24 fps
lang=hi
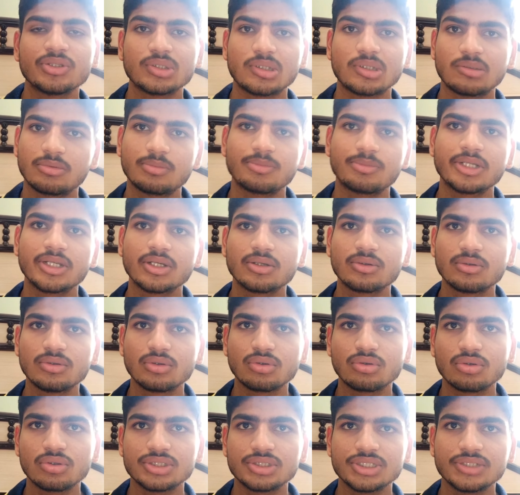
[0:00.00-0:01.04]
तो आप अपने
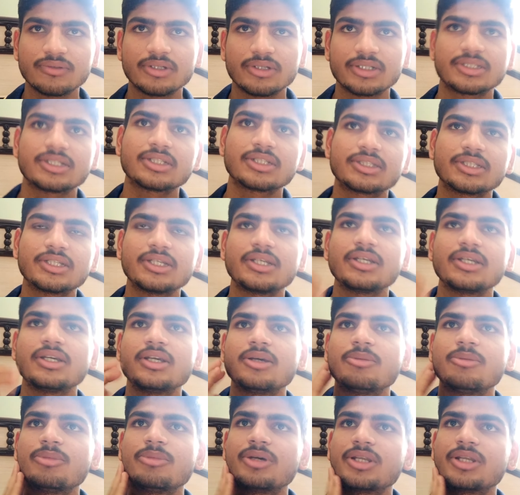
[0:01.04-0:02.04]
गोल को अचीव कर सकते हैं